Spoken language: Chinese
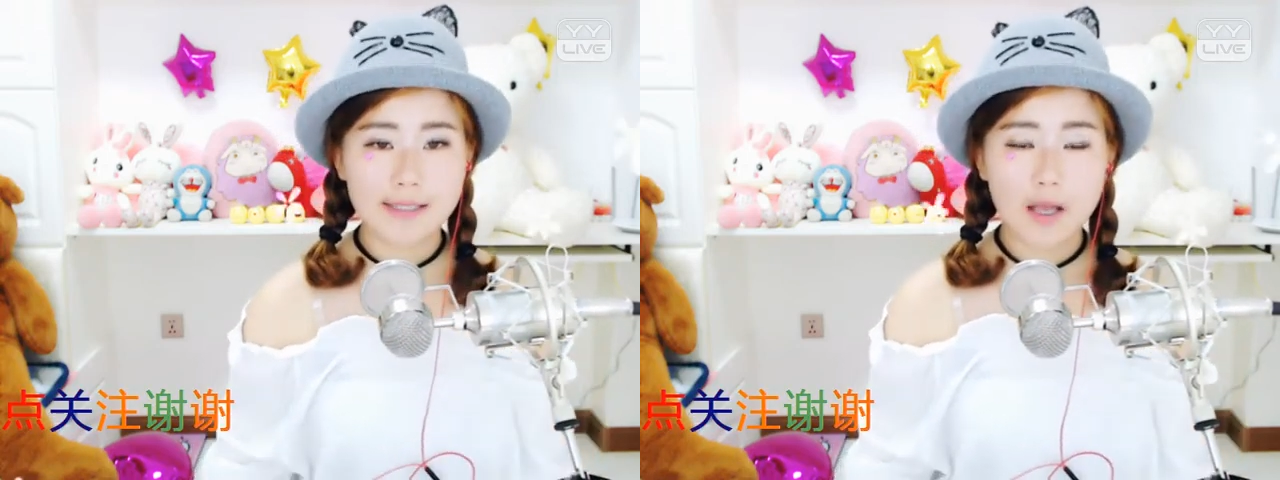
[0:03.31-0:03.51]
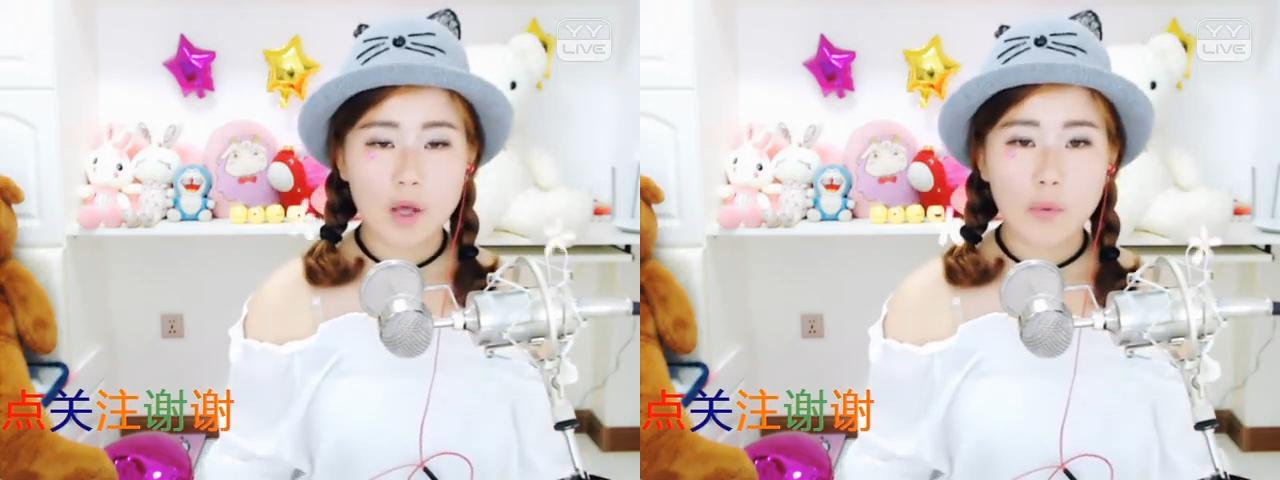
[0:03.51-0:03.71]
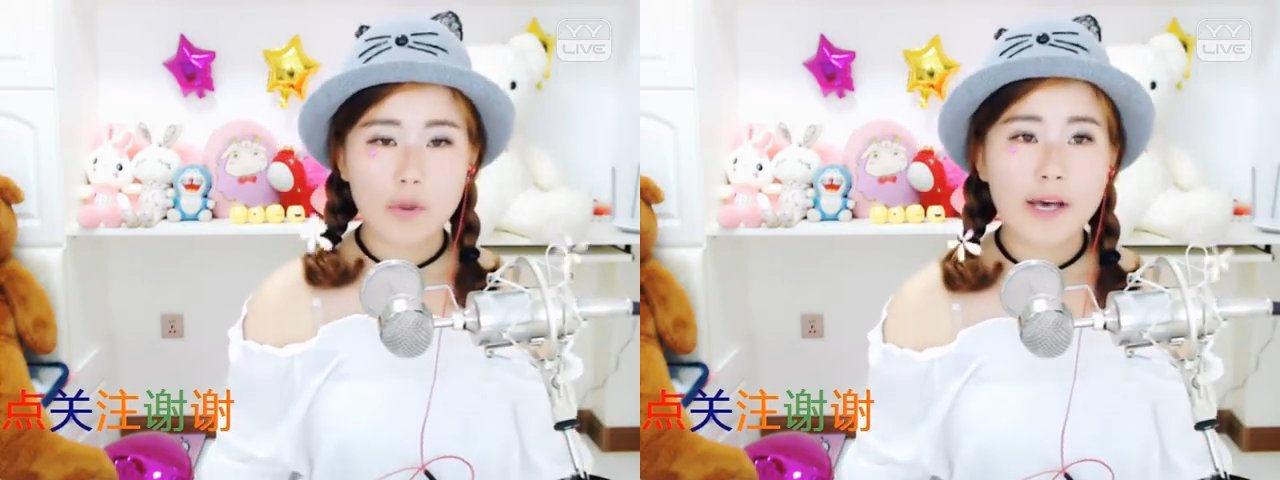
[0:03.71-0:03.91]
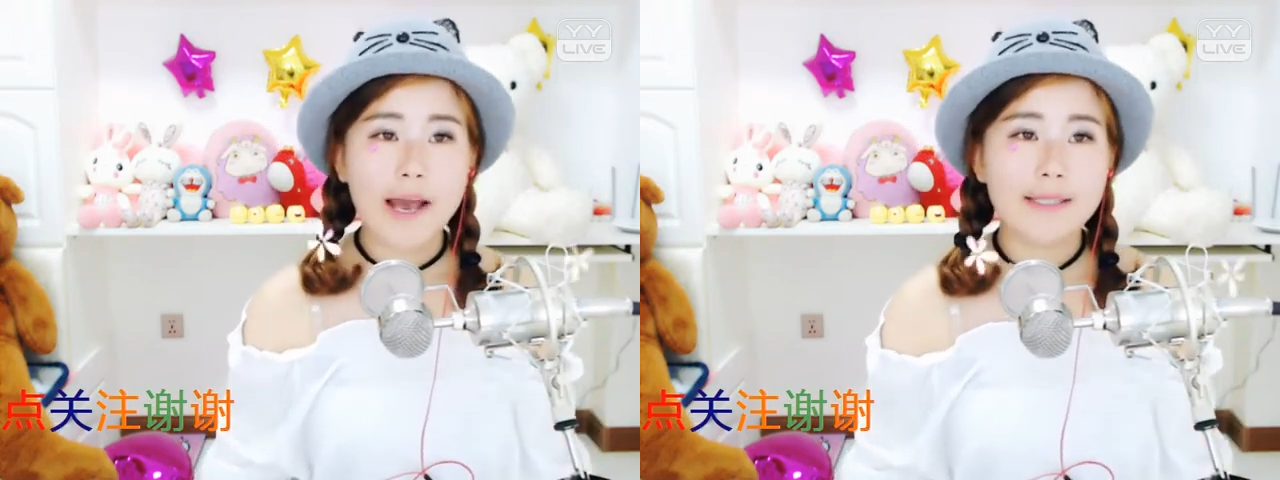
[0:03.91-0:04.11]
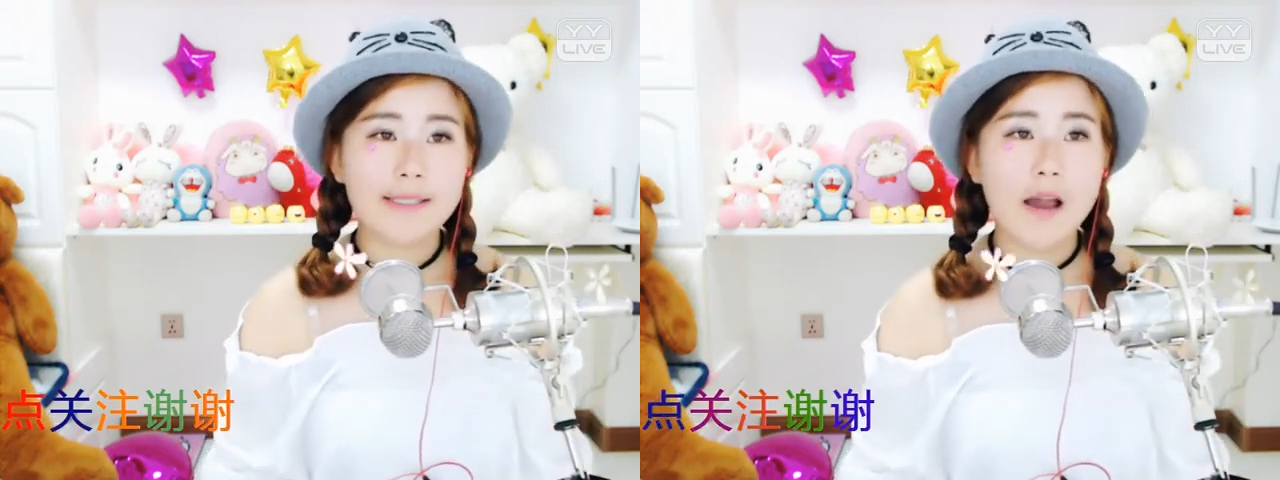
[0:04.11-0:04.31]
我的 ID
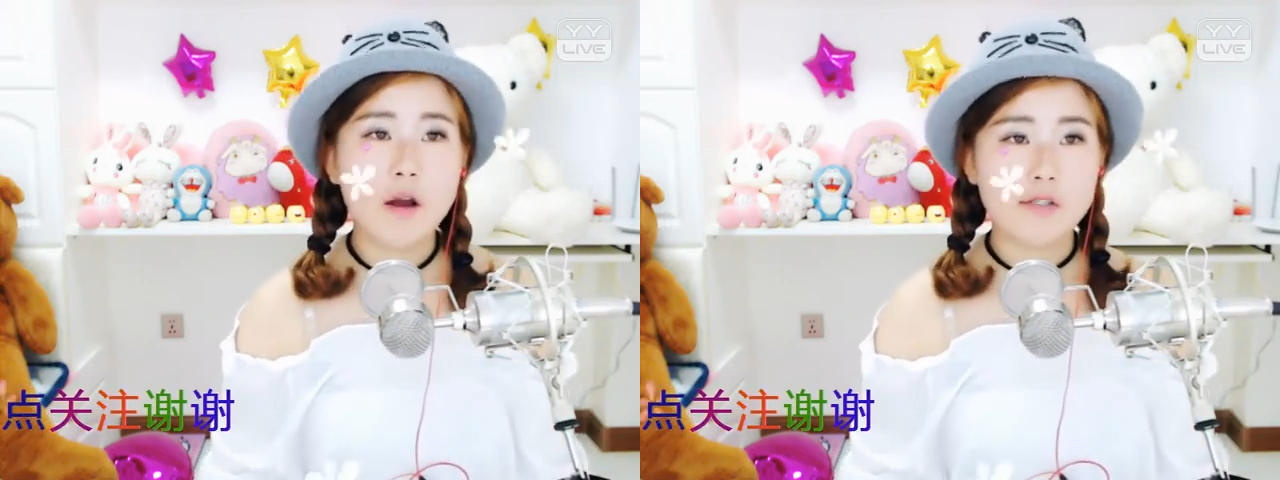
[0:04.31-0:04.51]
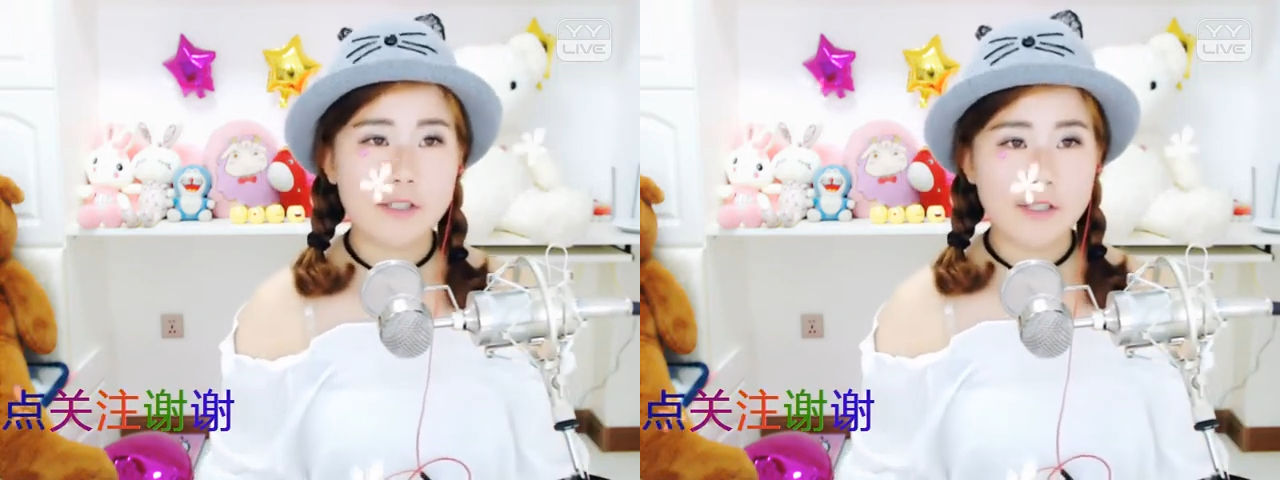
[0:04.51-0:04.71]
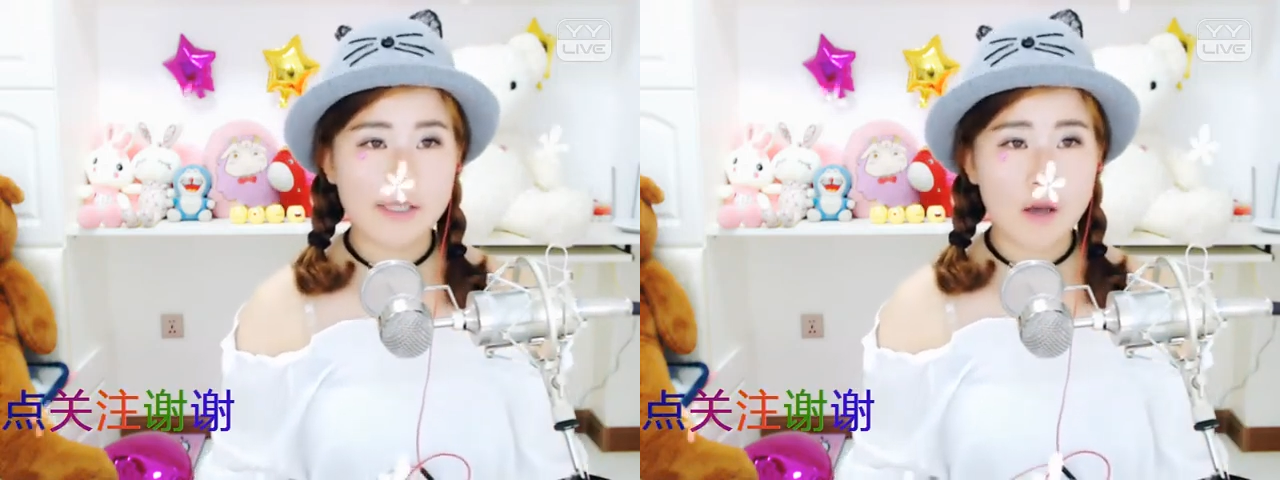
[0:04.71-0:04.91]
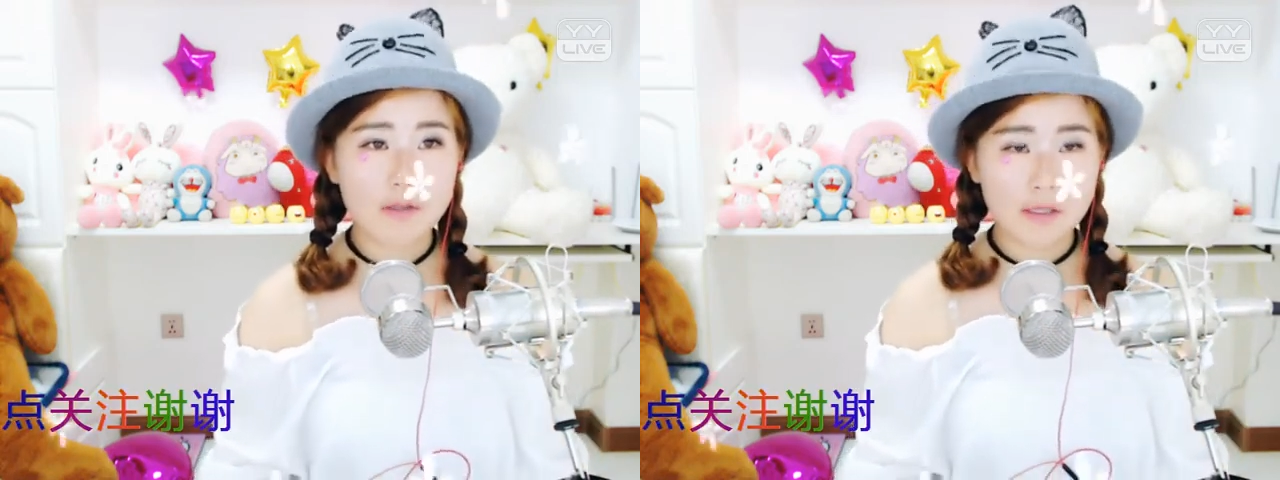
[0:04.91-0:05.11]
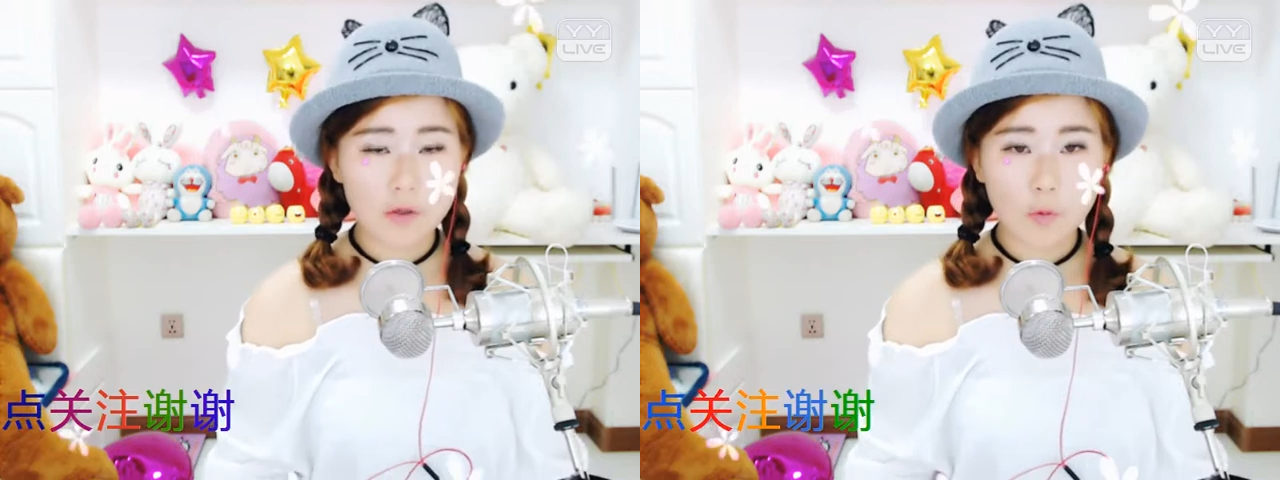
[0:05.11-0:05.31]
号是幺四
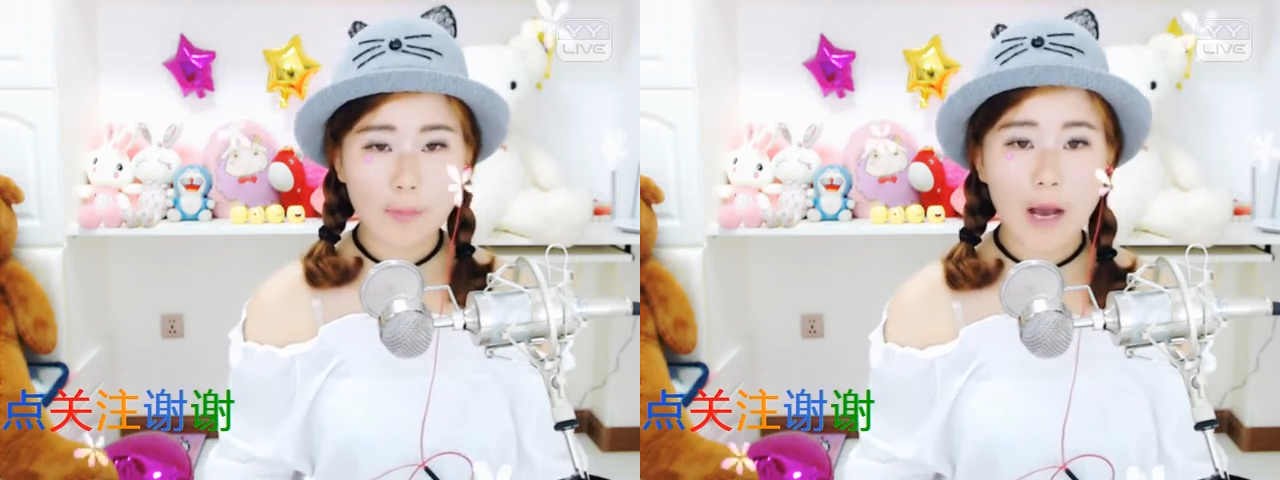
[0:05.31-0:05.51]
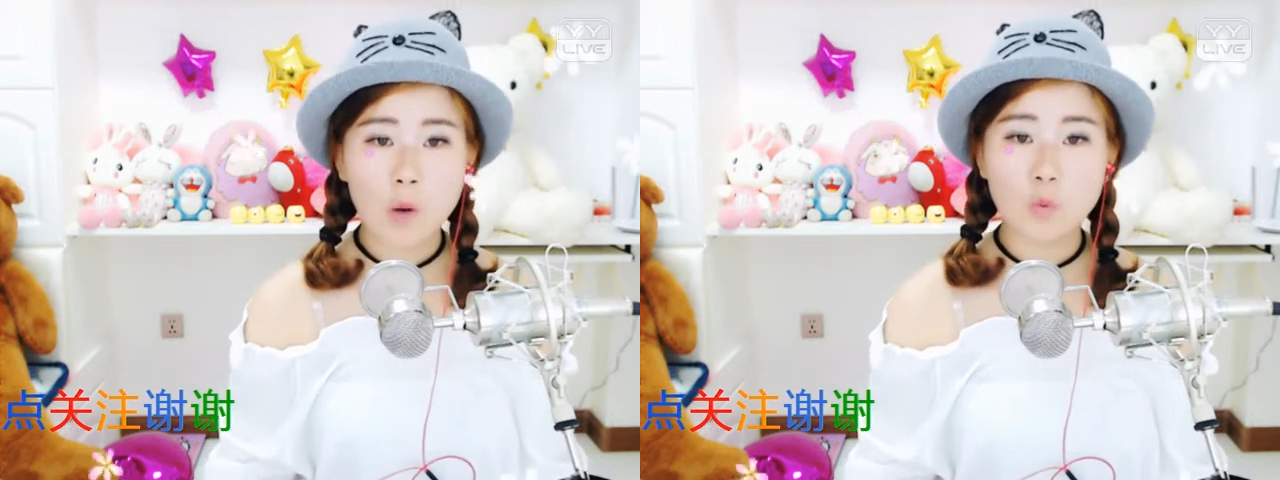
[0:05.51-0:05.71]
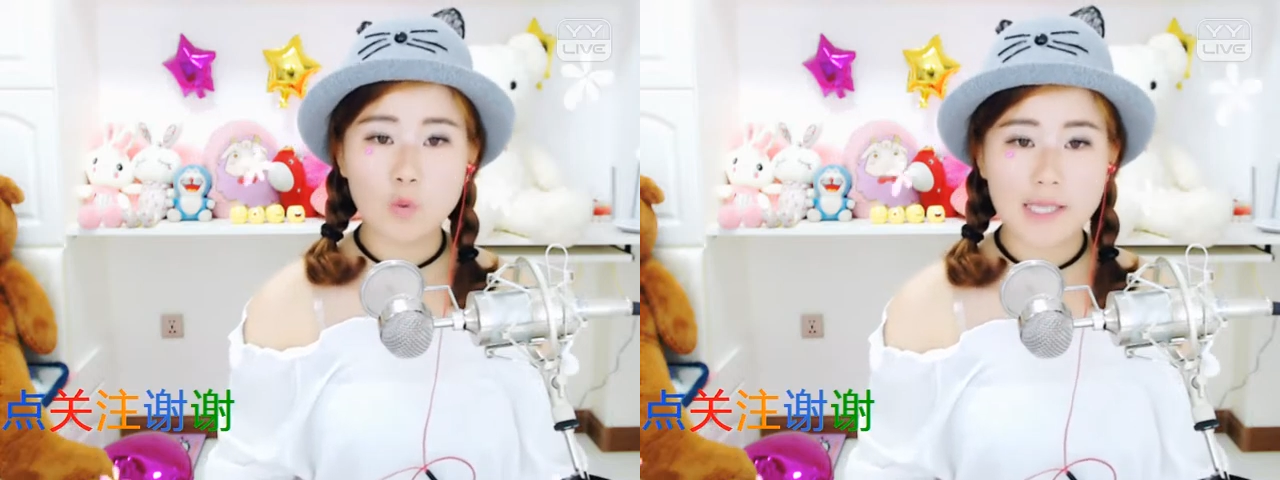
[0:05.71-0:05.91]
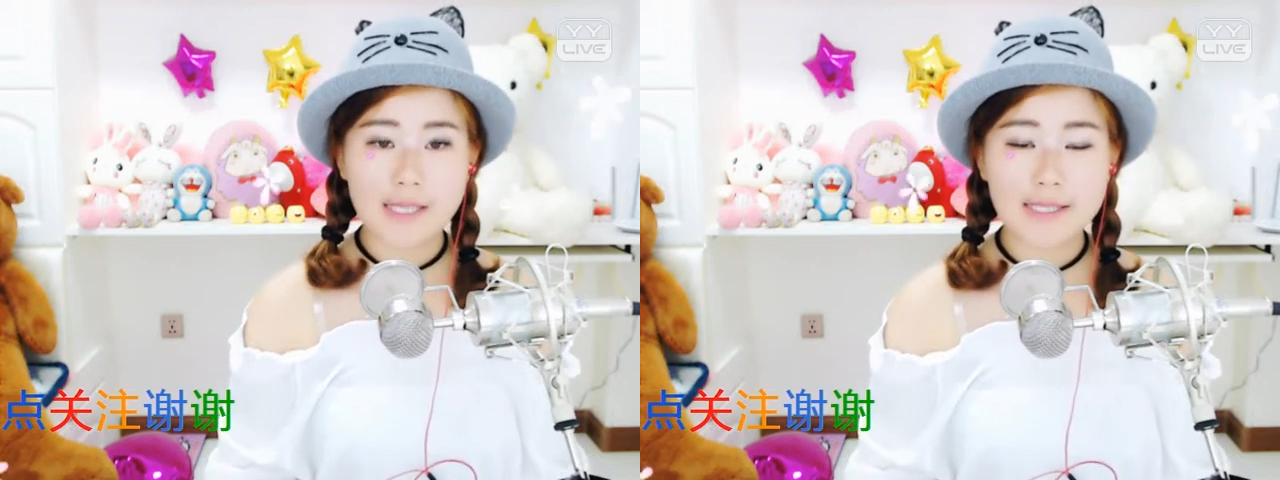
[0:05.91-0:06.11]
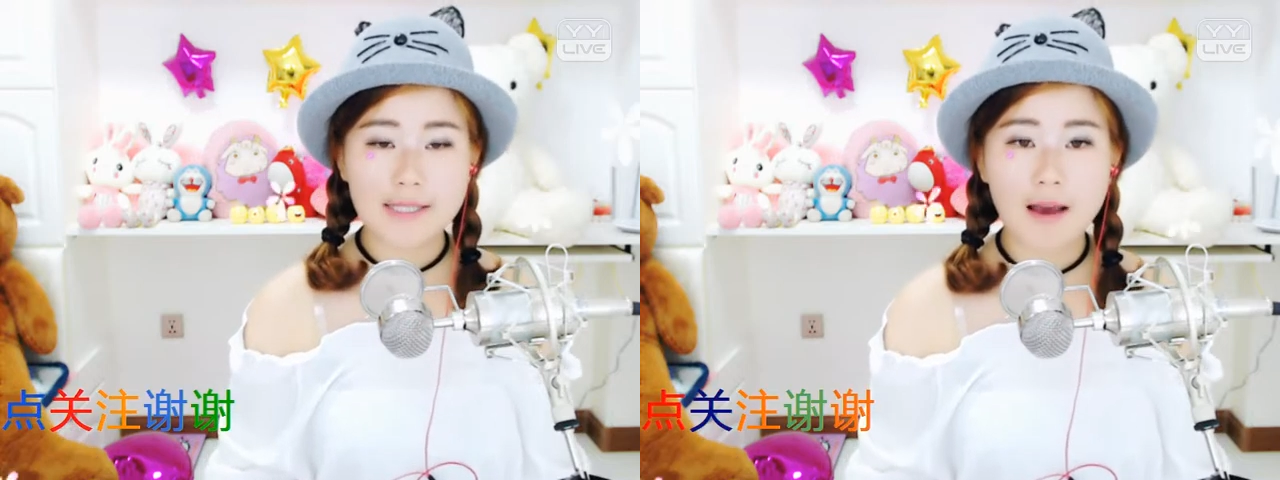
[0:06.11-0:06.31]
六八五三四
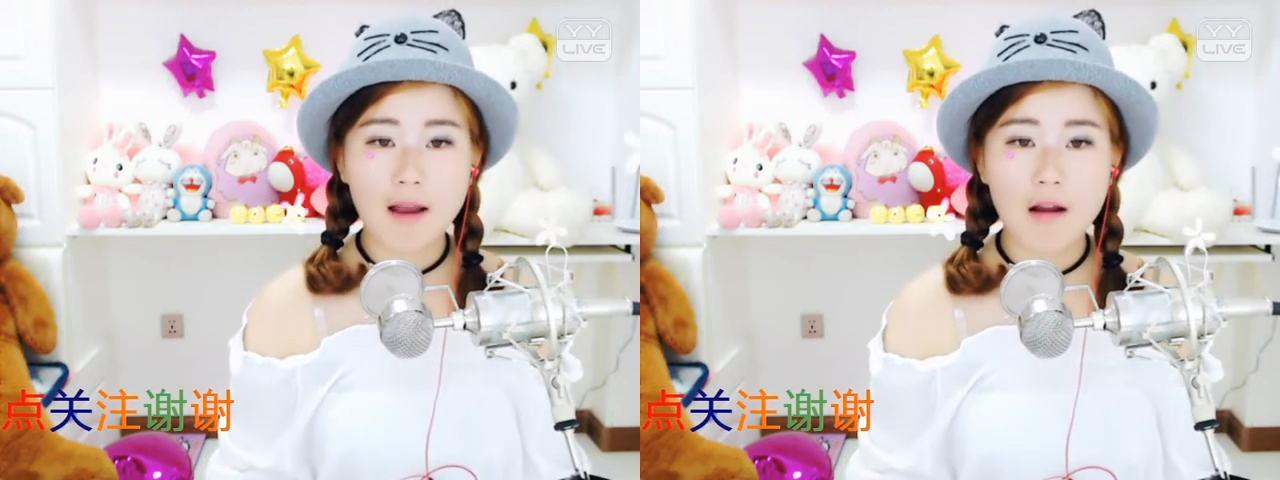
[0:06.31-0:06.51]
二，